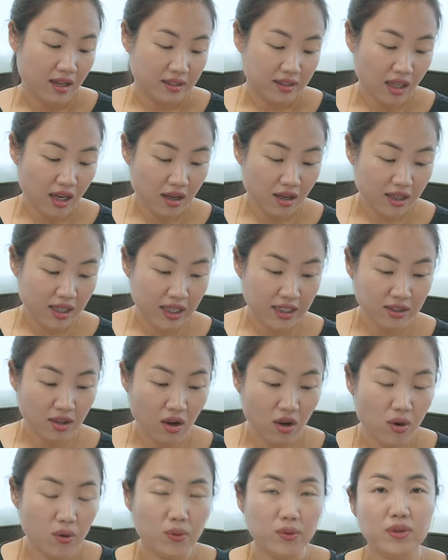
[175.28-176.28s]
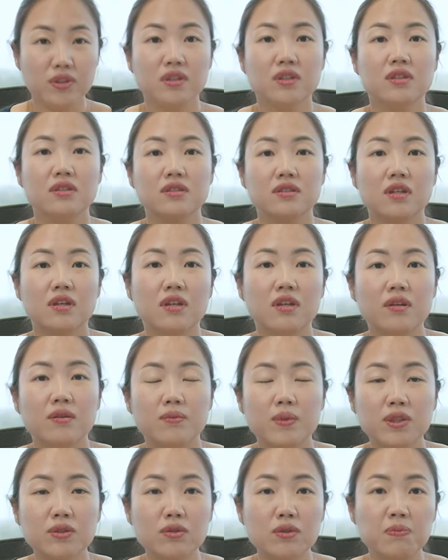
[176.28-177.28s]
자, 그래서 오늘 이제
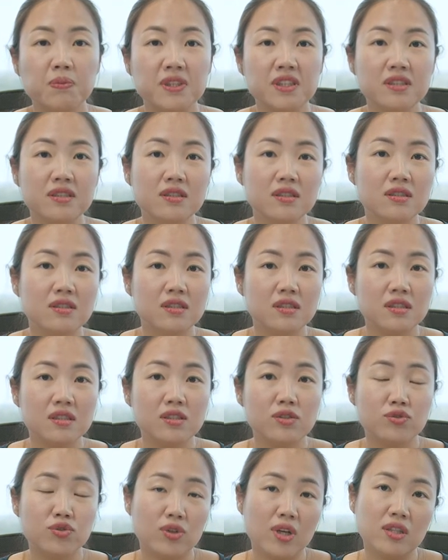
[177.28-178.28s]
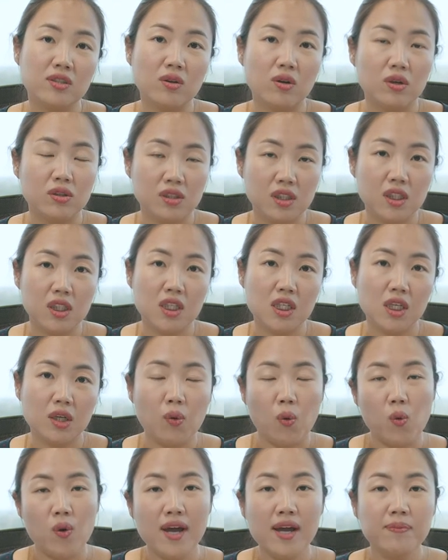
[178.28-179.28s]
미국 비즈니스 중에서 특히
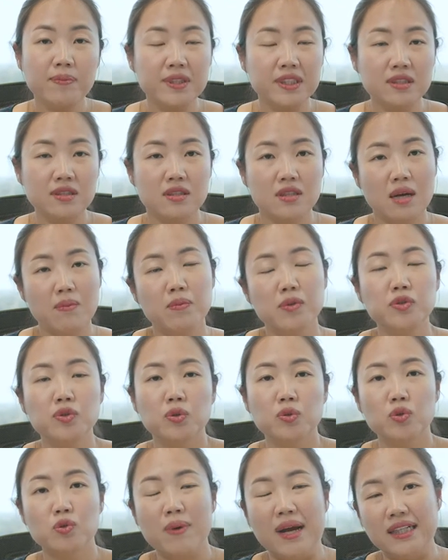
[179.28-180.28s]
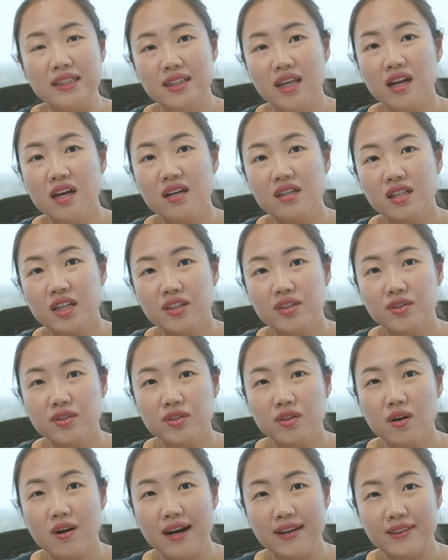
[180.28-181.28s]
온라인 비즈니스 한 번 정도 많이 생각을 하셨을 것